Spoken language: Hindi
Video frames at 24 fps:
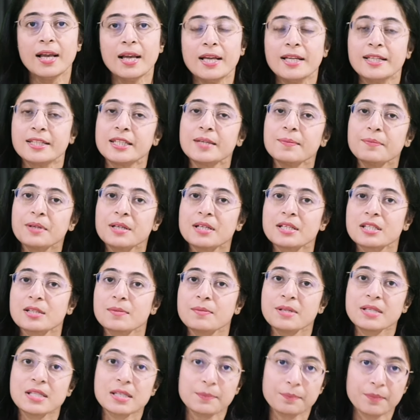जब कस्टमर
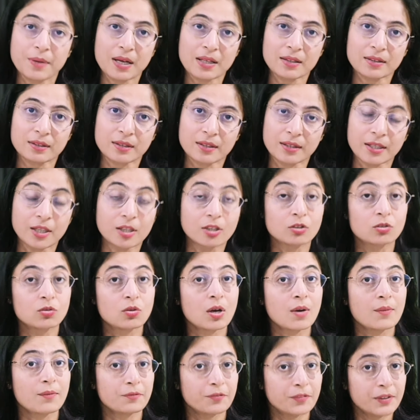से बात करें तो
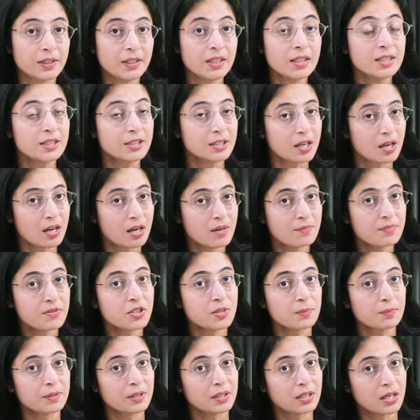आप वी या हम
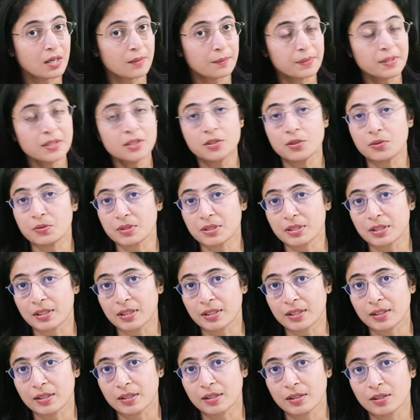शब्द का भी यूज़ करें
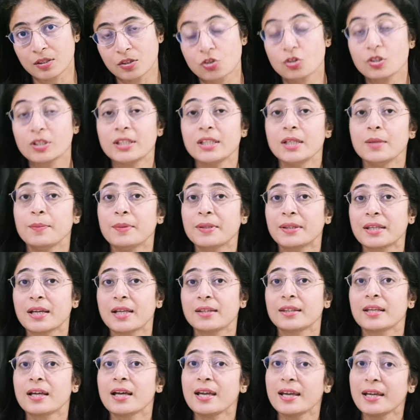जो कि ये बताता
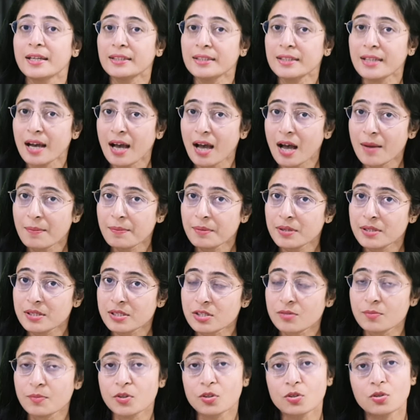है कि आप
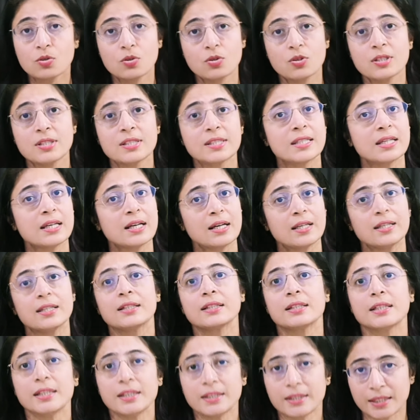कस्टमर को खुद से अलग
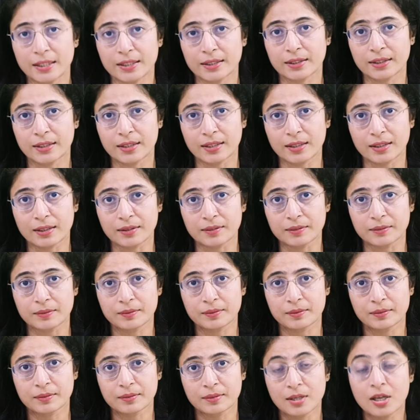नहीं देखते हैं
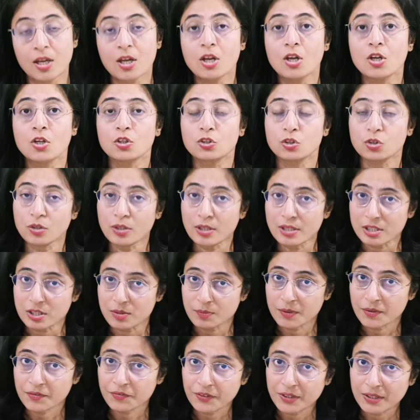जो कस्टमर
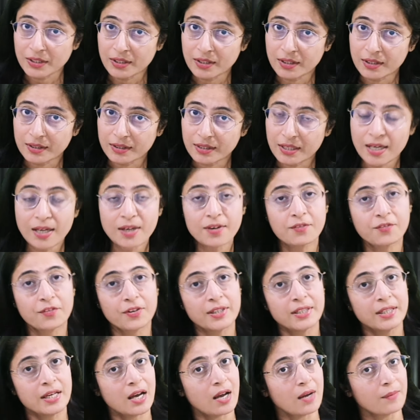फील करता है वही
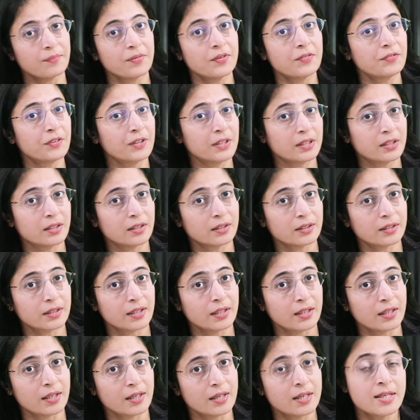आप भी फील करते
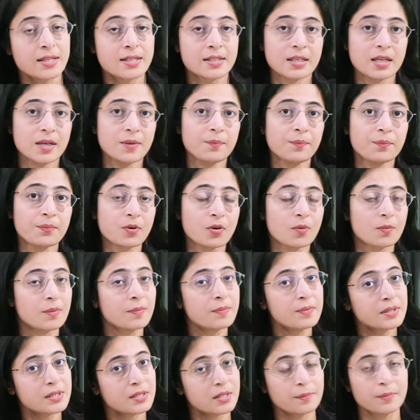हैं सेम प्रॉब्लम
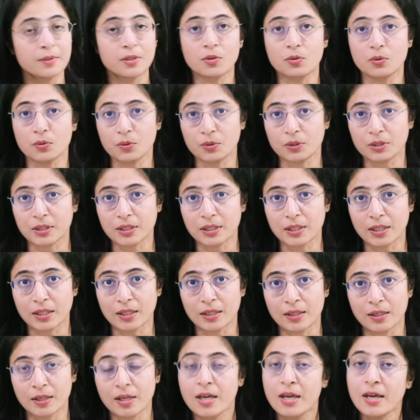सभी को होती है
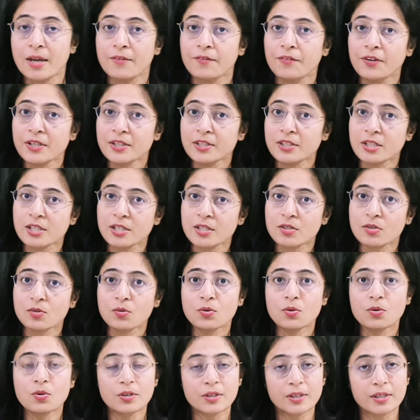फिर चीज़ों को
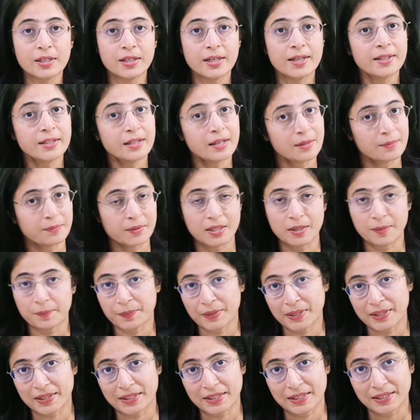रिलेट हम कर
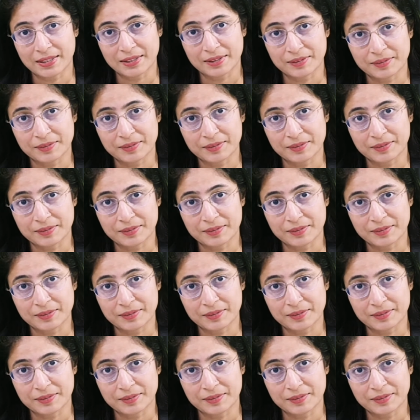पाते हैं